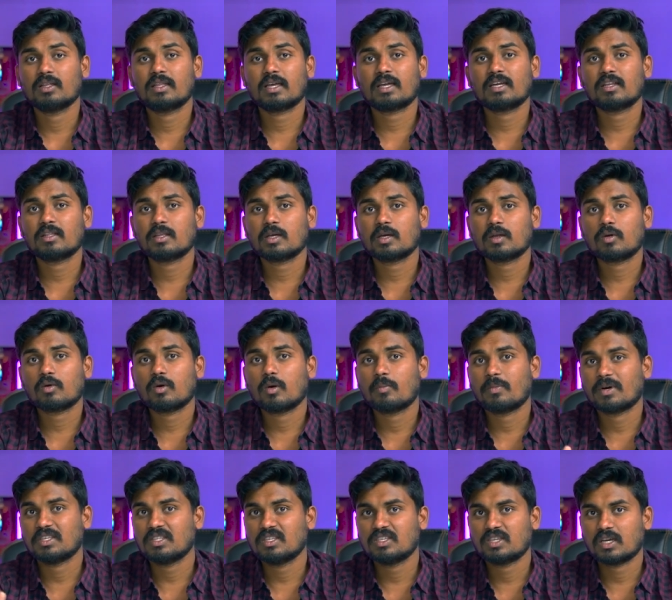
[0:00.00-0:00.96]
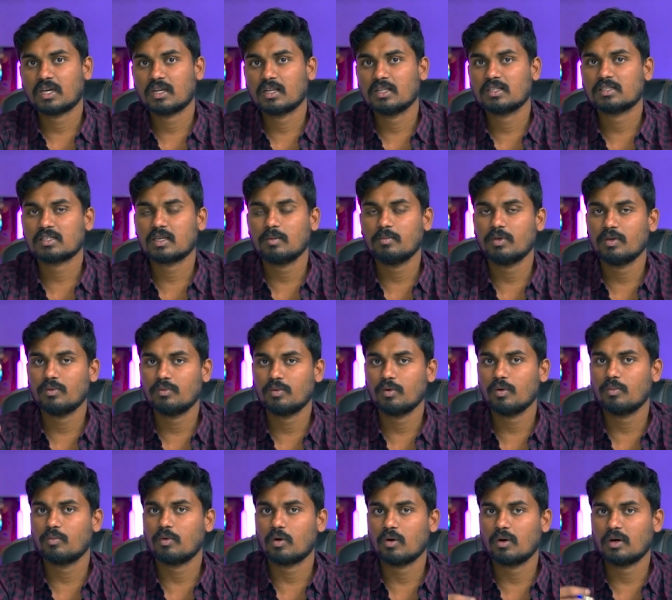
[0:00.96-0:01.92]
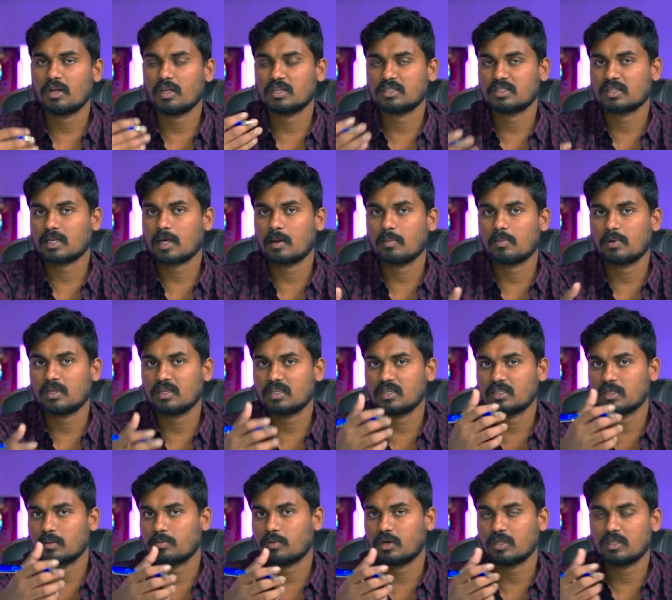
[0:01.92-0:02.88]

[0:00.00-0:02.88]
దగ్గర దగ్గర ఒక పది ఛానల్స్కి మేము మానిటేషన్కి అప్లై చేసి